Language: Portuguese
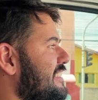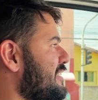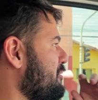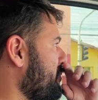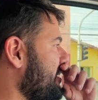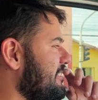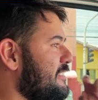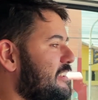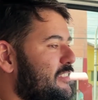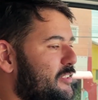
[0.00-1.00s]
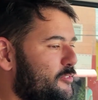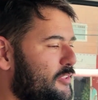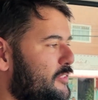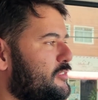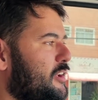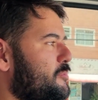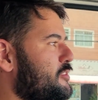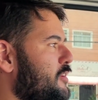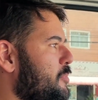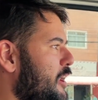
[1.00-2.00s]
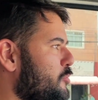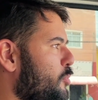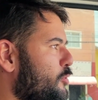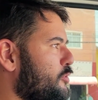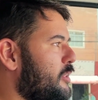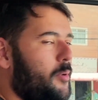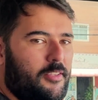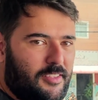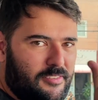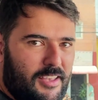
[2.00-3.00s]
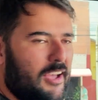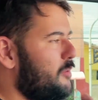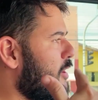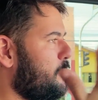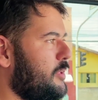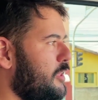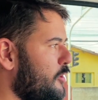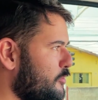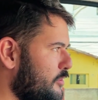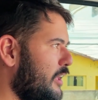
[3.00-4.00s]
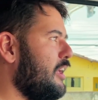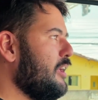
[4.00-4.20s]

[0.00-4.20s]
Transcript: Então, partindo aqui de São José dos Campos, a gente vai parar no posto ainda para abastecer, calibrar pneus,